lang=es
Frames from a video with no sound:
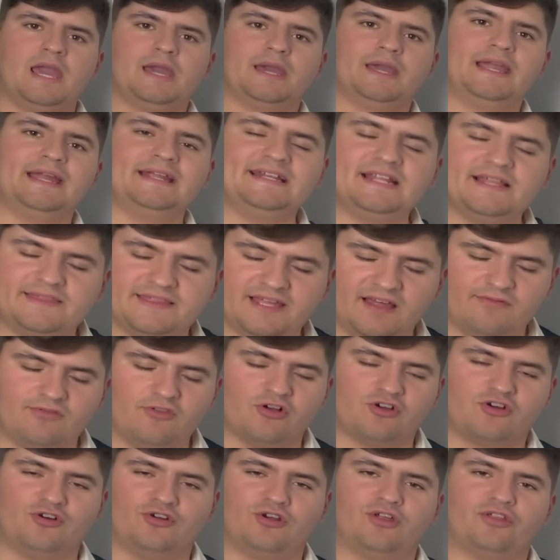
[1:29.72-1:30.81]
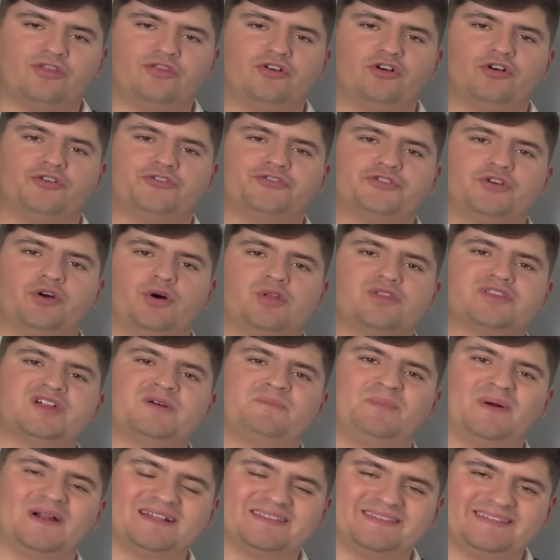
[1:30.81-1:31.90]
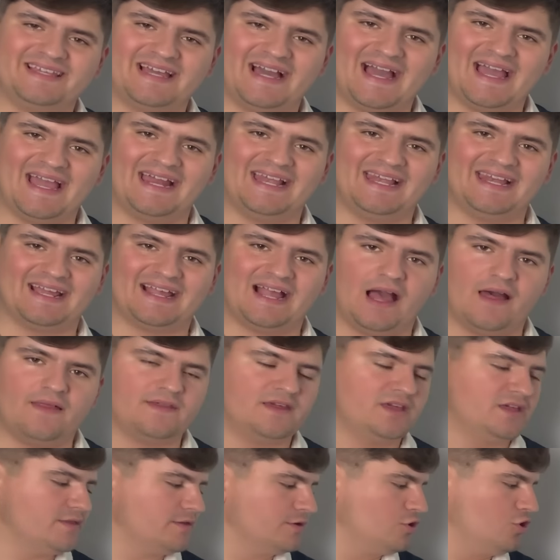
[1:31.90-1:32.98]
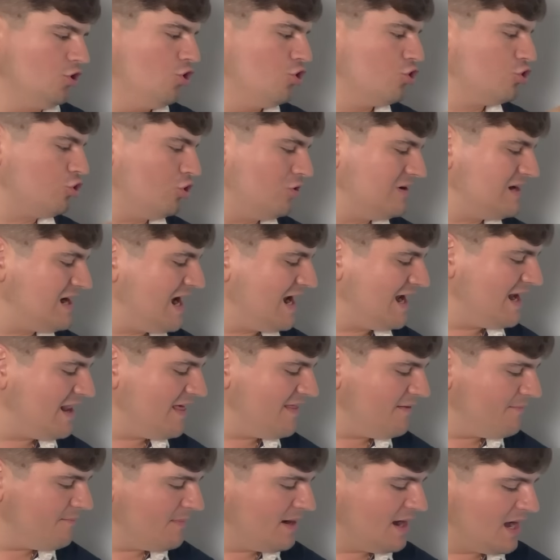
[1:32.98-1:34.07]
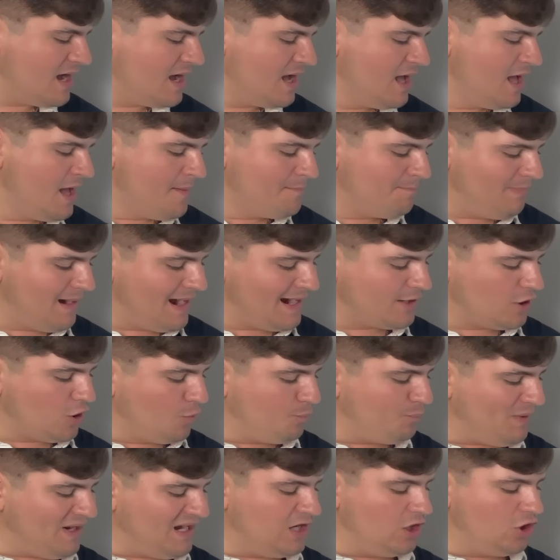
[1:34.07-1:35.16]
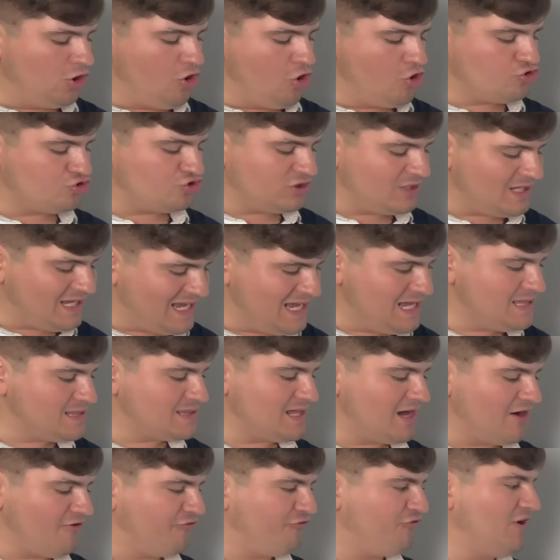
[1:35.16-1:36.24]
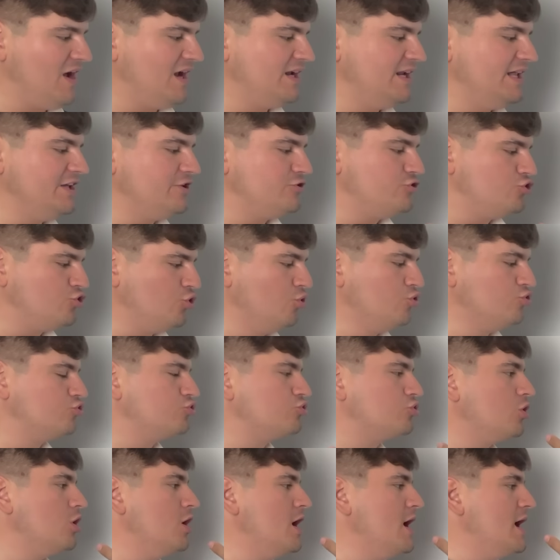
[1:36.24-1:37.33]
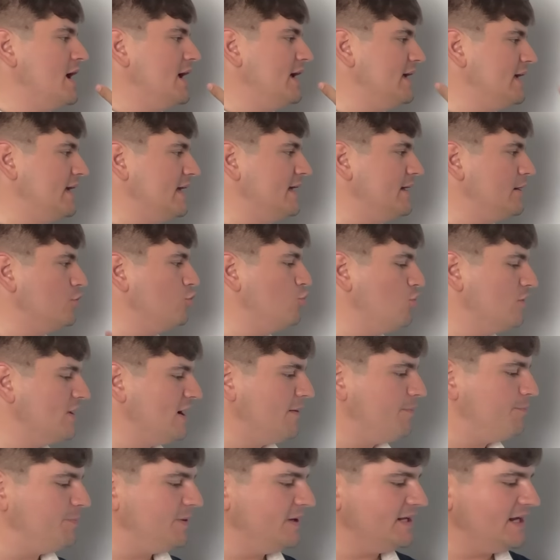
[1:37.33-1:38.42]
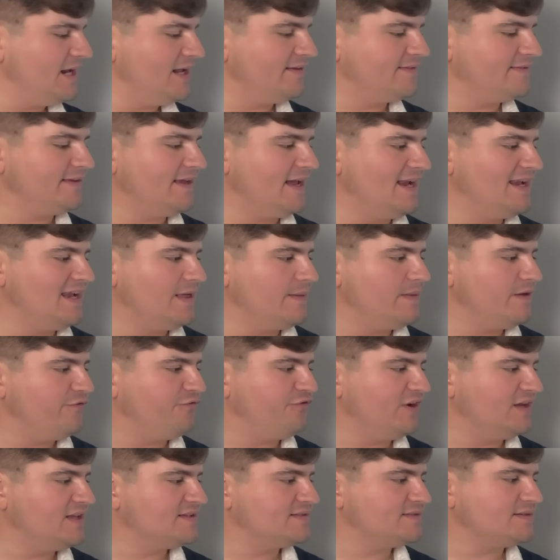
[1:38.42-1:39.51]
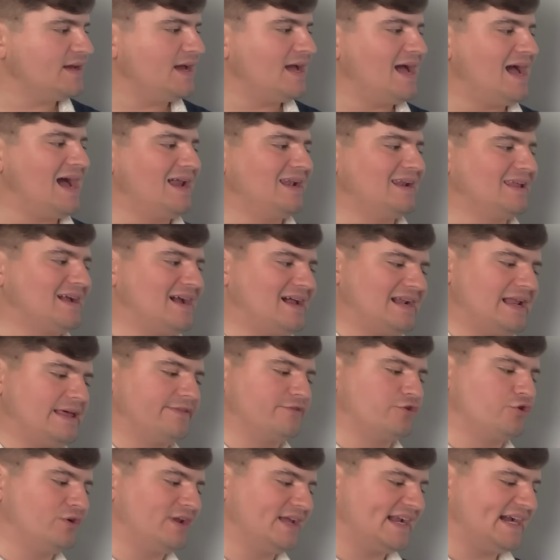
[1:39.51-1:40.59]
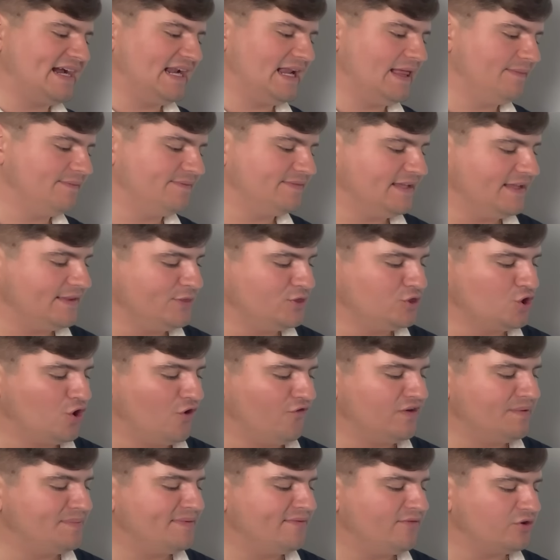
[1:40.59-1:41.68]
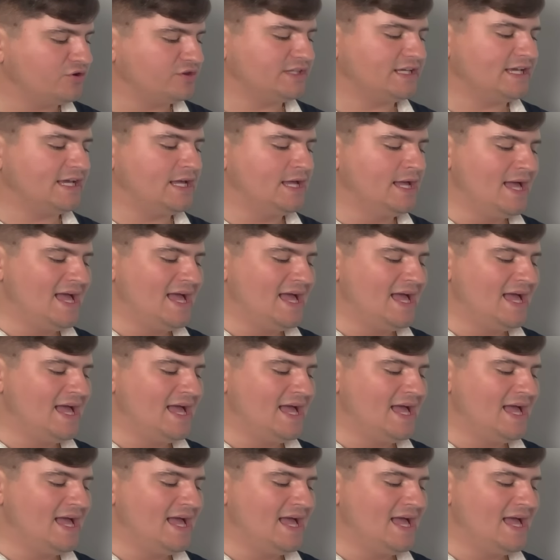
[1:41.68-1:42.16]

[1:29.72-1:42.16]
Iniciando con los dos once partía el Cádiz con Conan Lesma bajo palos y Zafali Chust y Lucas Pires en la defensa, Alcaraz con Escalante en doble pivote,